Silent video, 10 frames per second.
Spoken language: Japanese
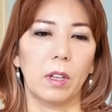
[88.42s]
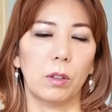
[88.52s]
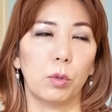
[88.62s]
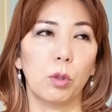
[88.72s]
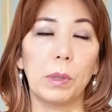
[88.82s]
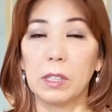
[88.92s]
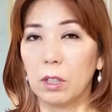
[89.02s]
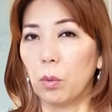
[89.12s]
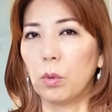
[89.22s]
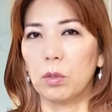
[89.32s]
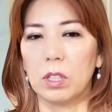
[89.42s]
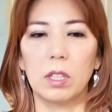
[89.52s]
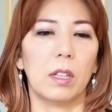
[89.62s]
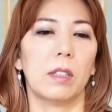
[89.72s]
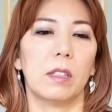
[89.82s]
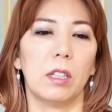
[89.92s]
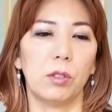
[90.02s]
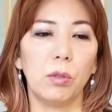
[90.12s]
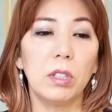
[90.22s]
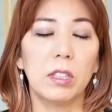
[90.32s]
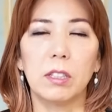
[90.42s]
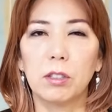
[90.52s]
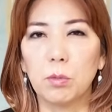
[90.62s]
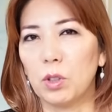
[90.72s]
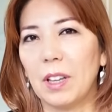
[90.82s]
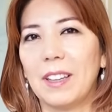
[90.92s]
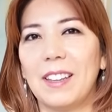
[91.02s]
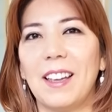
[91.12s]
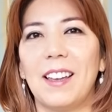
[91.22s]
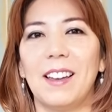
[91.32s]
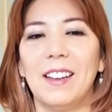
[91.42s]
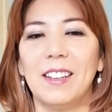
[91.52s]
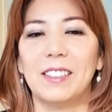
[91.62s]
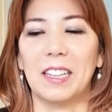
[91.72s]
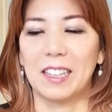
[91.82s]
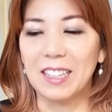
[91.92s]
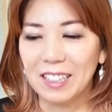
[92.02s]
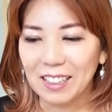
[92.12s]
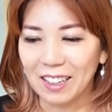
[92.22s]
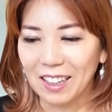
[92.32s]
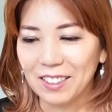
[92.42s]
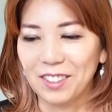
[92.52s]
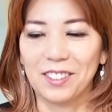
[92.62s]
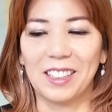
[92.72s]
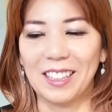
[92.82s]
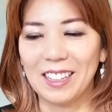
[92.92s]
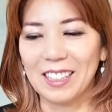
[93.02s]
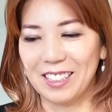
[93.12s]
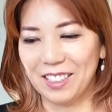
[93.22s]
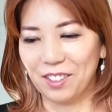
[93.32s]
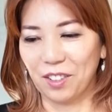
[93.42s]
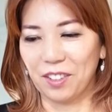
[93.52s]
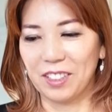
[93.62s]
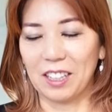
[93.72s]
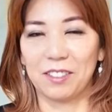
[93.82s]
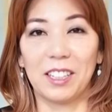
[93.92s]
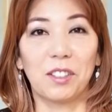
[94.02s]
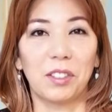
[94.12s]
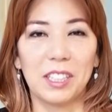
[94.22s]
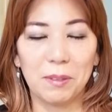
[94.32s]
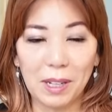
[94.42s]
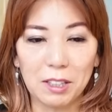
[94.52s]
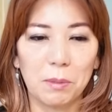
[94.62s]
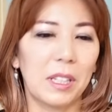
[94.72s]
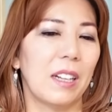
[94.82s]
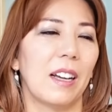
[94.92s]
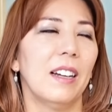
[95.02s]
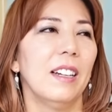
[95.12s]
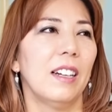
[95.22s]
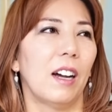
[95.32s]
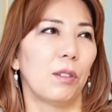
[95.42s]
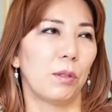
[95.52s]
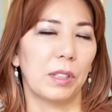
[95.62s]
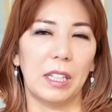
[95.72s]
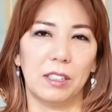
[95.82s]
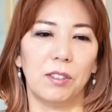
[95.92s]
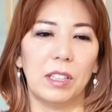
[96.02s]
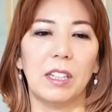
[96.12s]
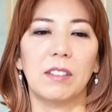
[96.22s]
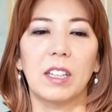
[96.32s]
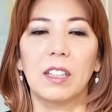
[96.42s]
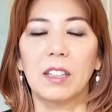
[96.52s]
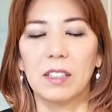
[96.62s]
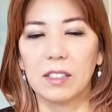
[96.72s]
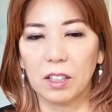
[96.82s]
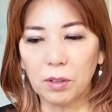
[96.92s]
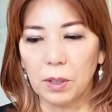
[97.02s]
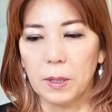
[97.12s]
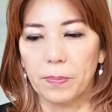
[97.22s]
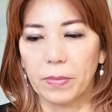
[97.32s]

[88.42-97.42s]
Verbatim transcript: 乙女座で起こる新月で、非常に実務的で責任感があるというかね、きちんと役割こなしますみたいな感じのエネルギーなんですけど、